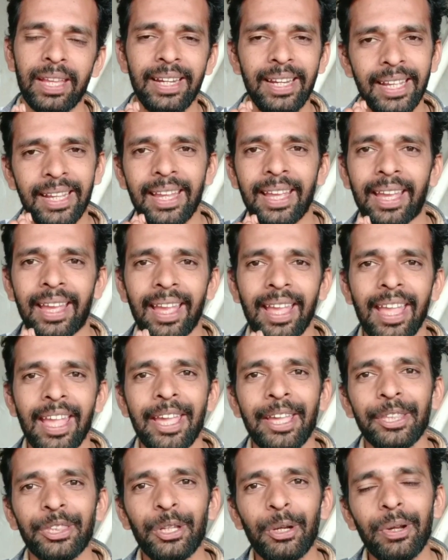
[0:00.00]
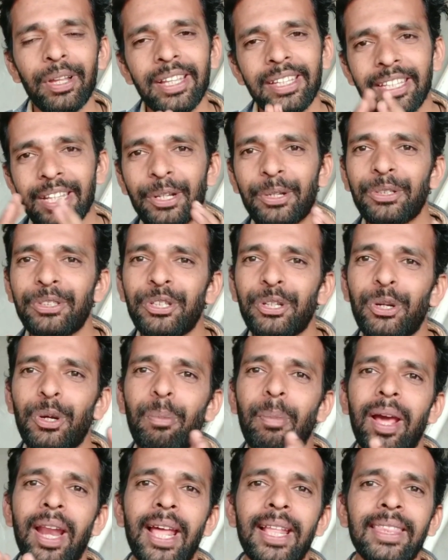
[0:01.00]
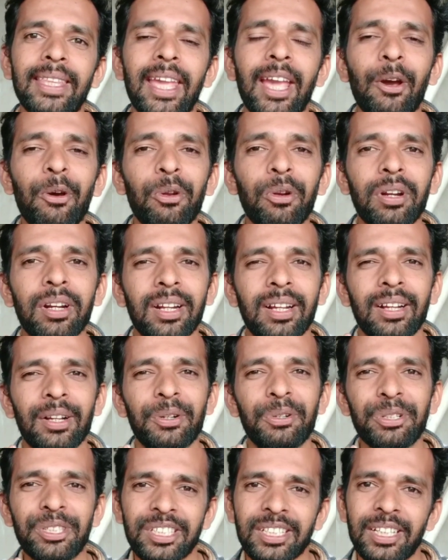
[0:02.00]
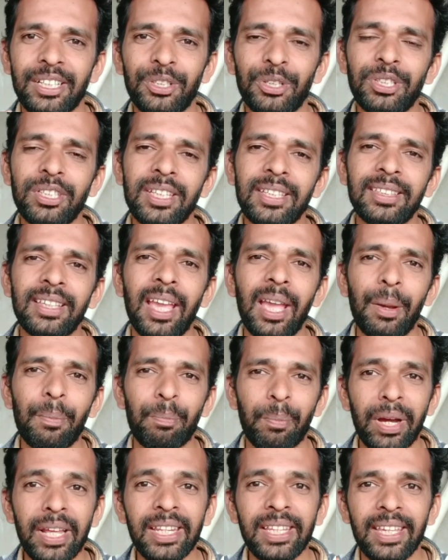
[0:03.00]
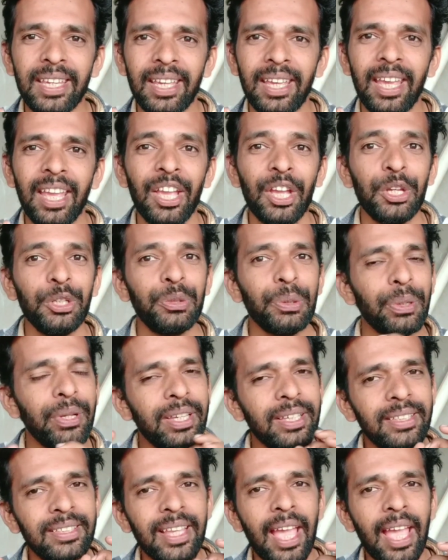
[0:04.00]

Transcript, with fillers: ठीक है तो इसी खुशी को मनाते हैं और कुछ जो चीज़ें हैं मन की जो इस